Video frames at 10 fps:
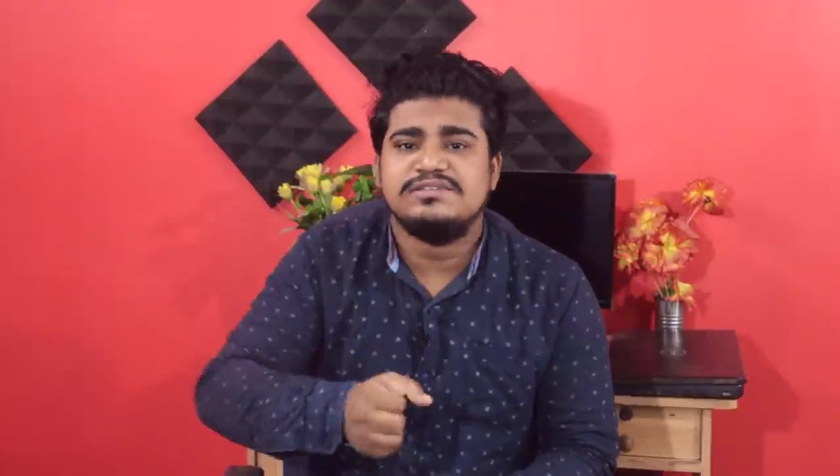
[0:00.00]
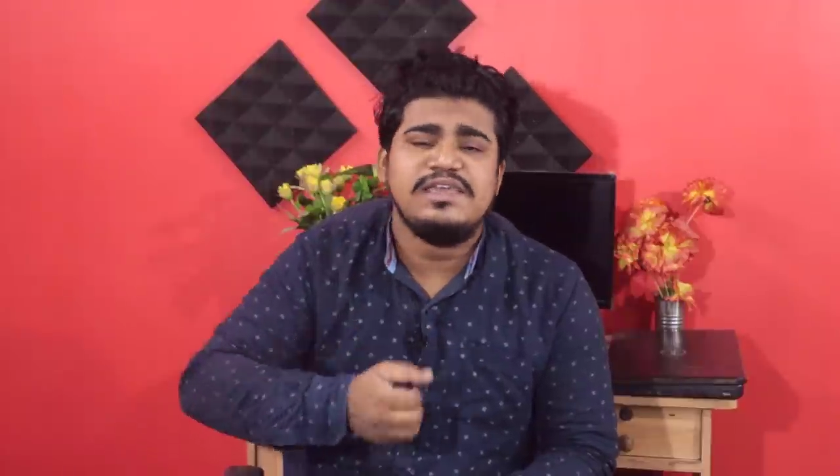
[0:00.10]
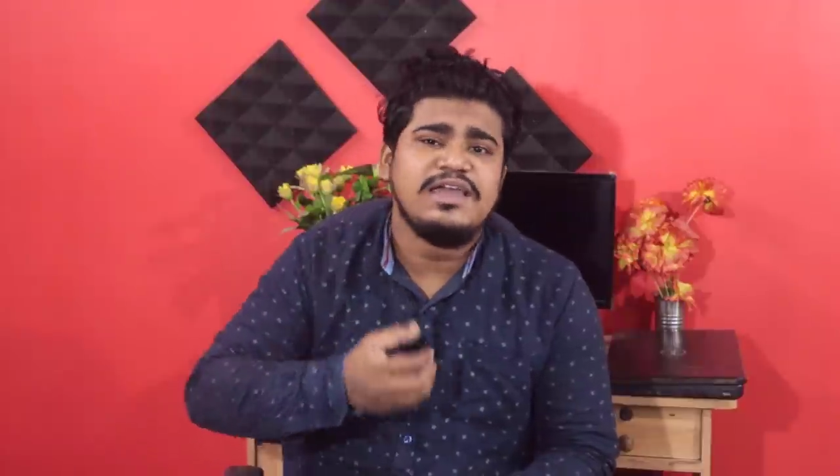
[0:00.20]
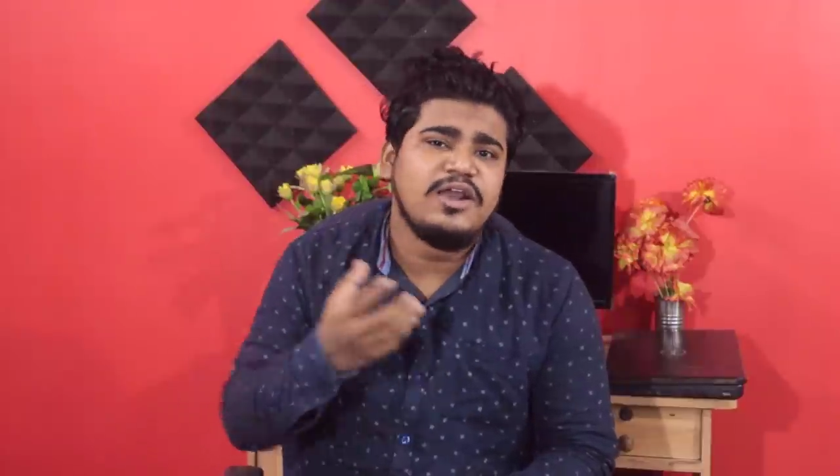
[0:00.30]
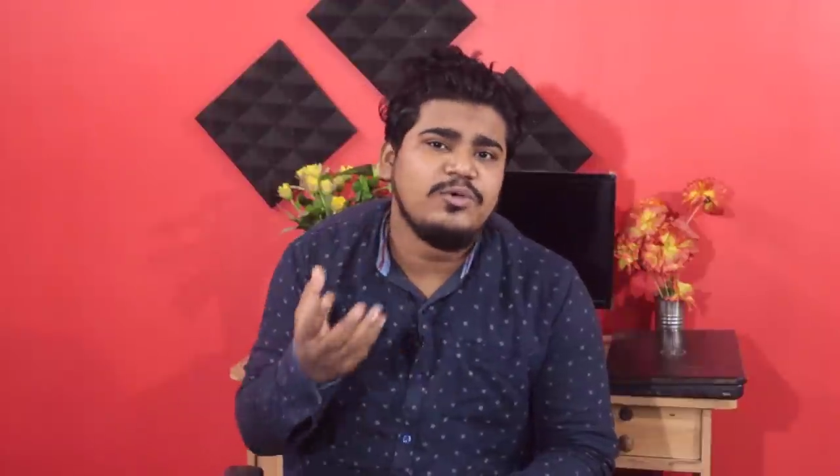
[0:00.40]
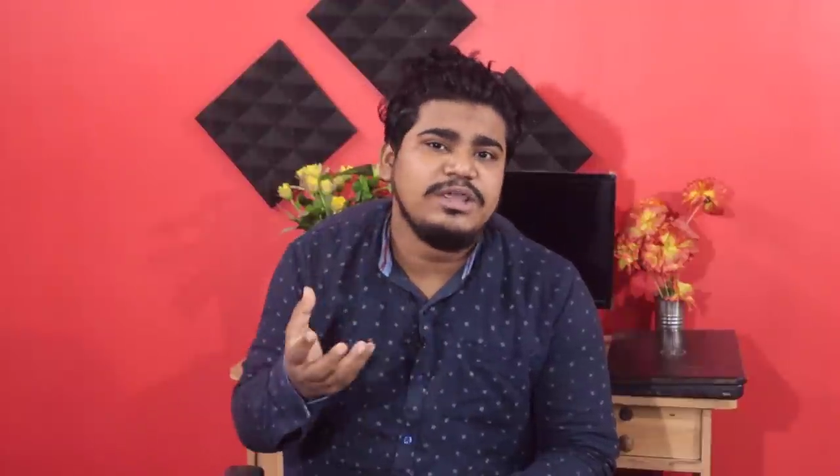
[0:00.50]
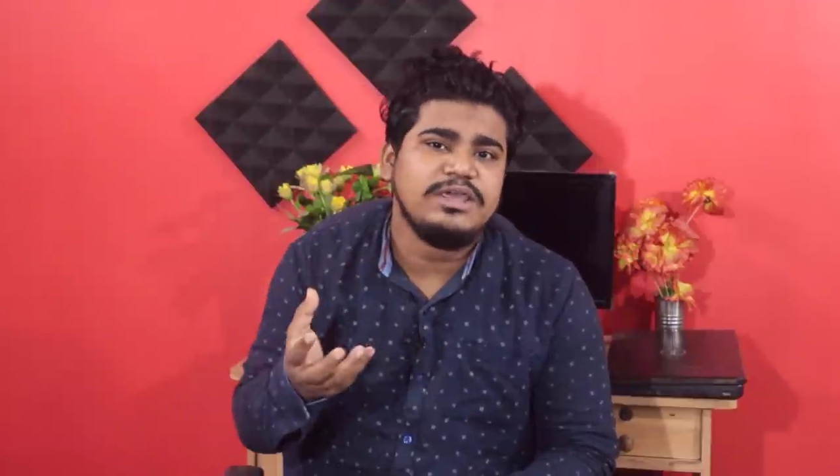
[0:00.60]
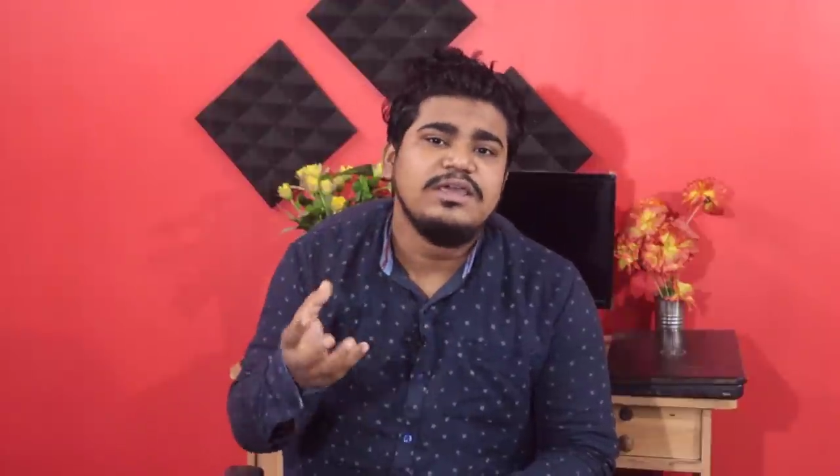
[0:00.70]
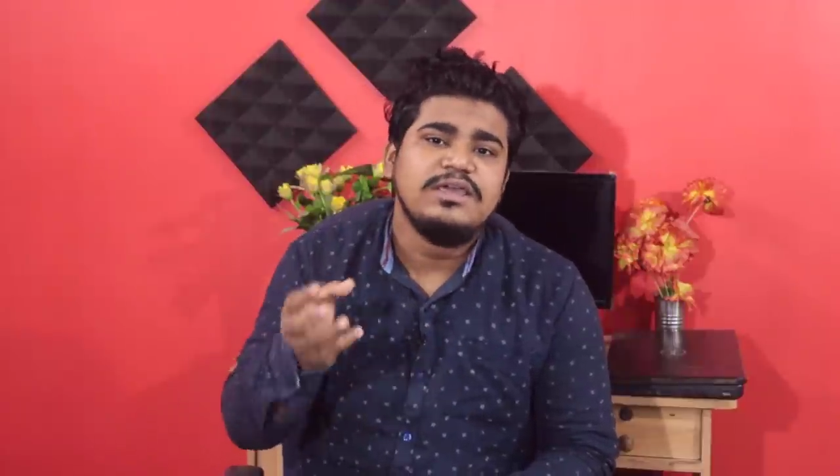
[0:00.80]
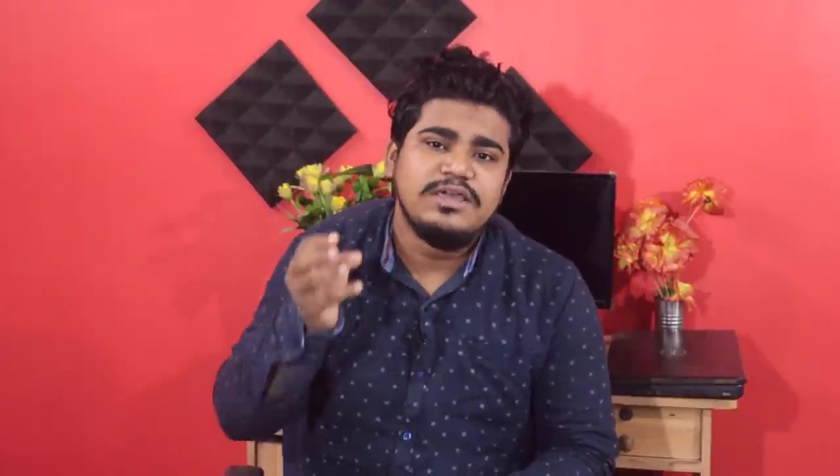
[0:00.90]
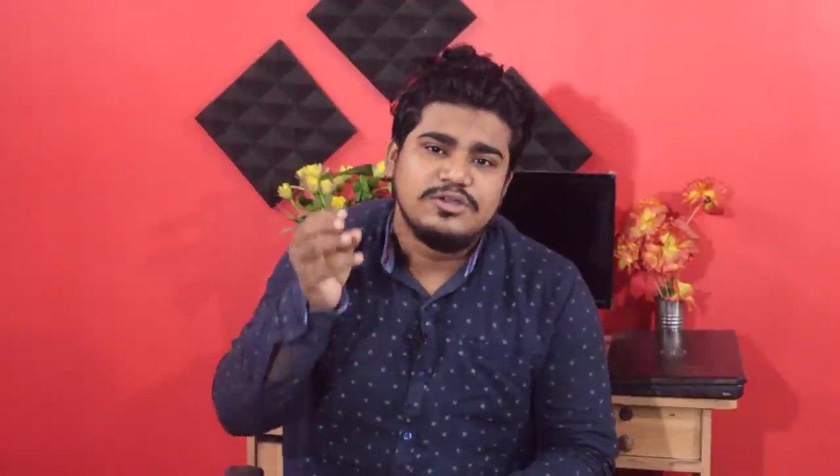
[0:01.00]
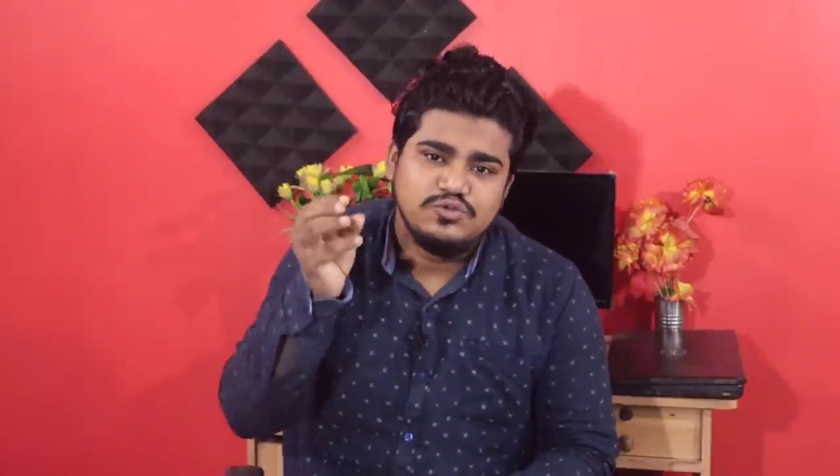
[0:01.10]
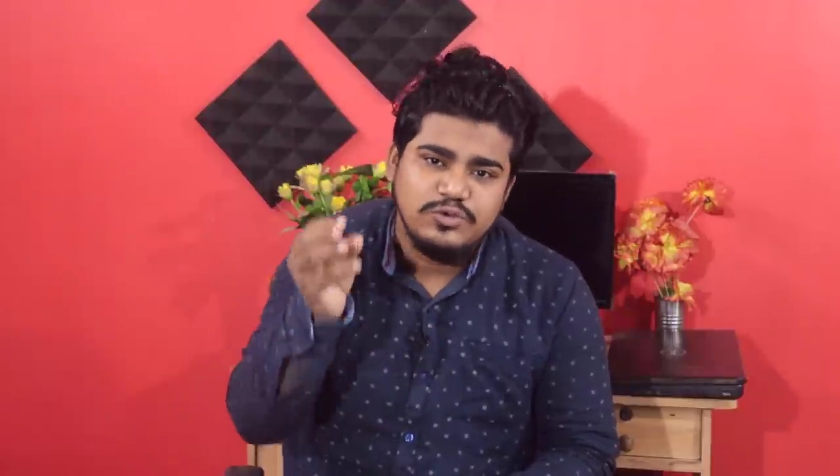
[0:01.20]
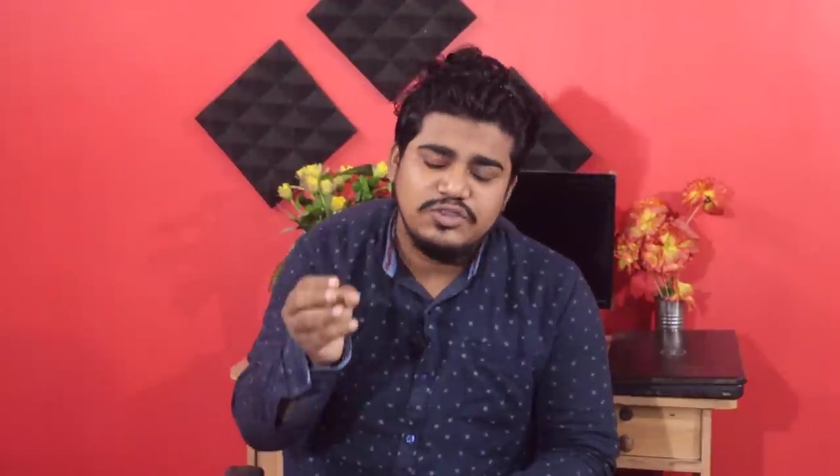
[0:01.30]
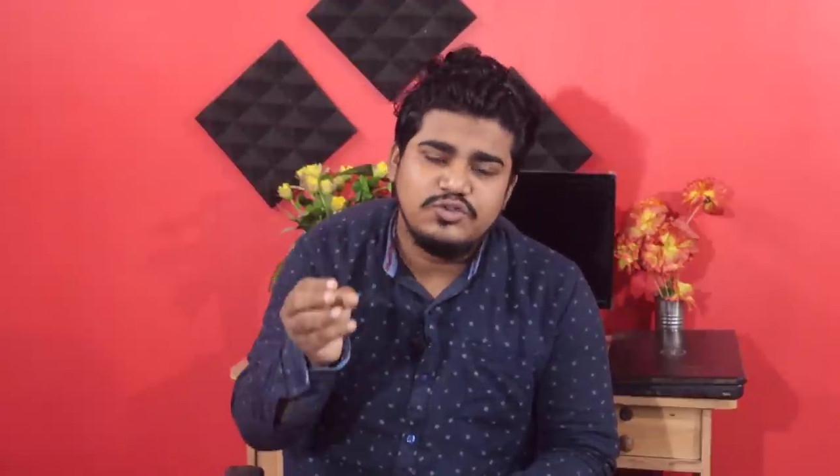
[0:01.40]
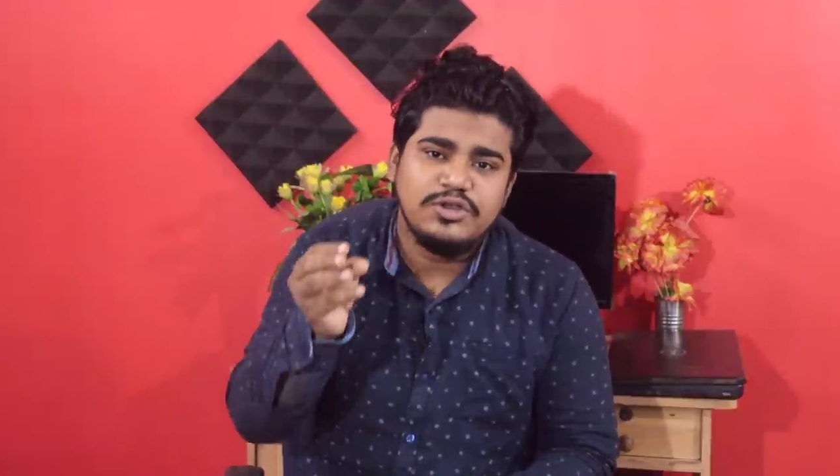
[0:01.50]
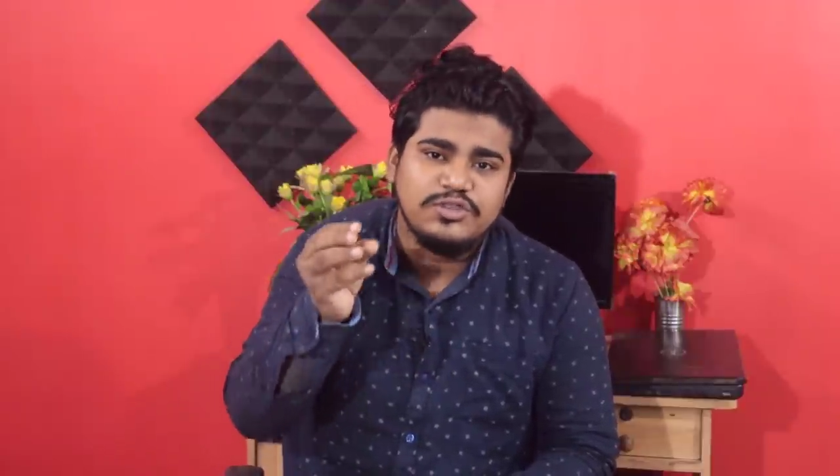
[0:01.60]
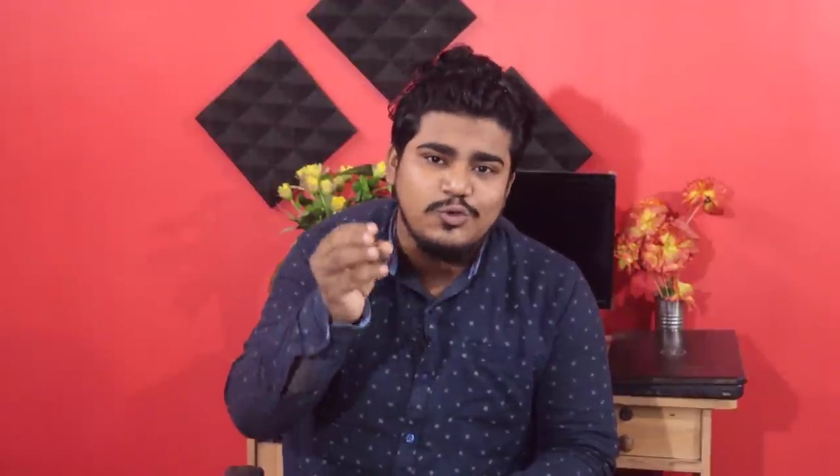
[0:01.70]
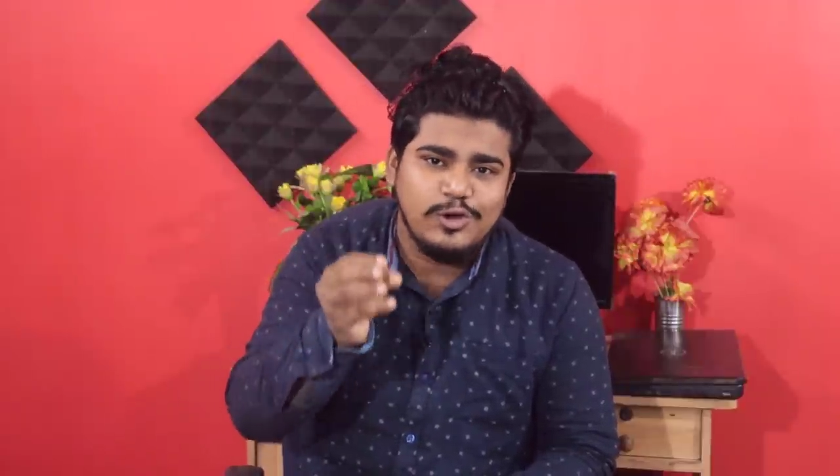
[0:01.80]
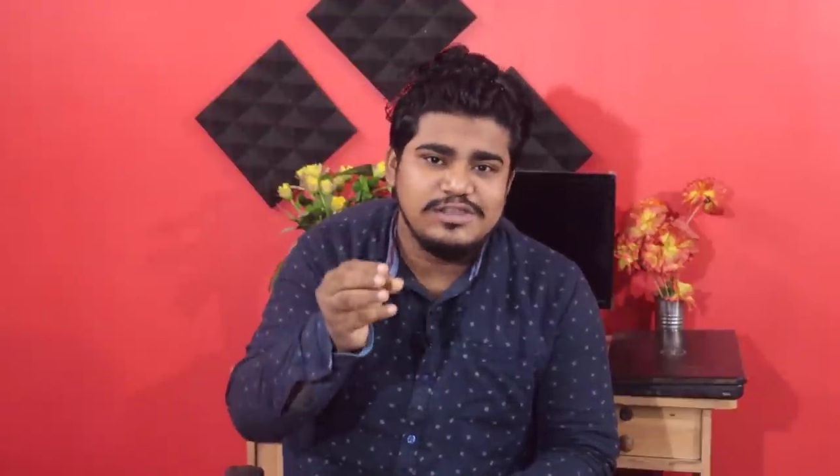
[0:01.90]
সেই কারণে
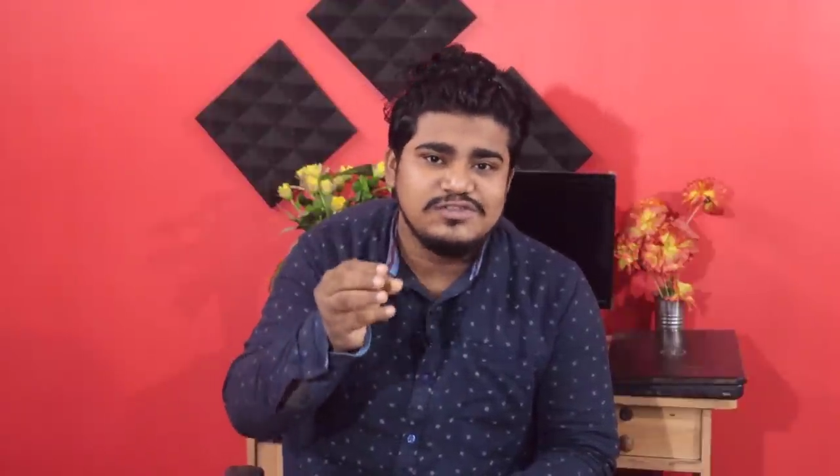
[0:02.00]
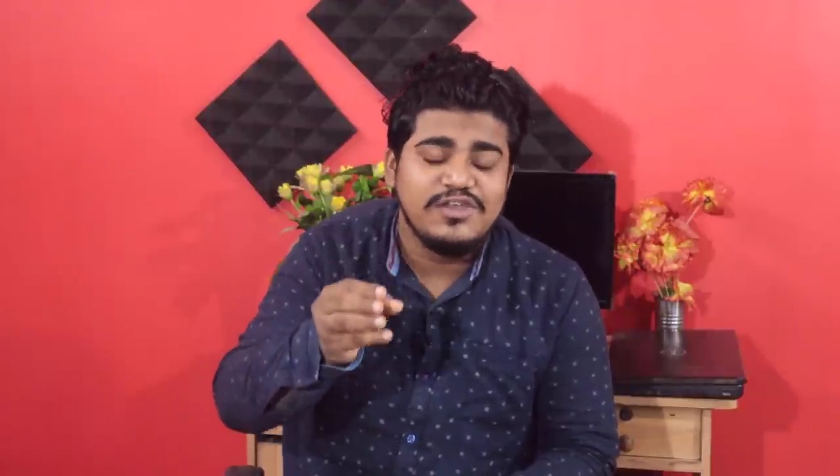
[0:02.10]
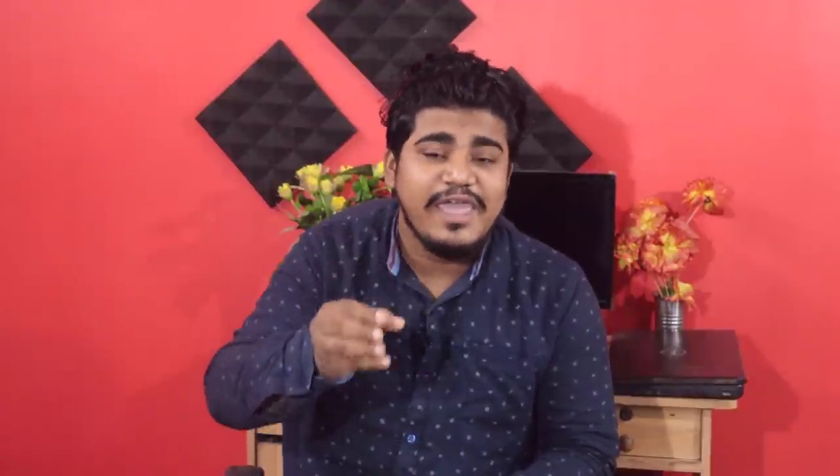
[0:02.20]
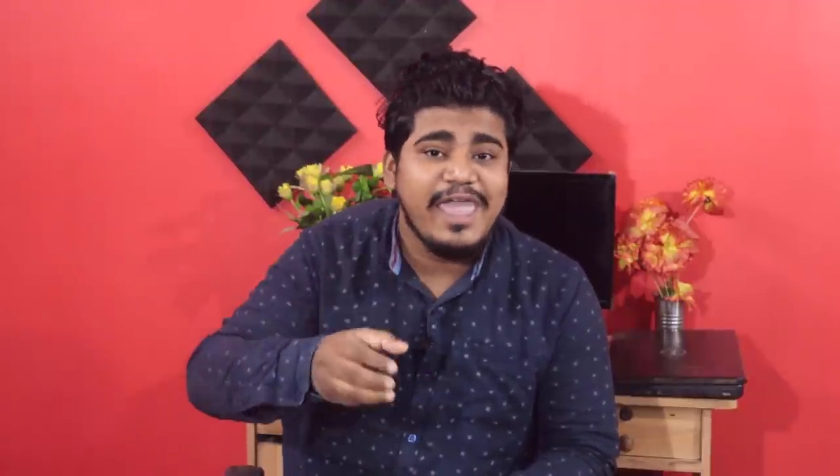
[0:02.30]
সুরেন্দ্রনাথ কলেজ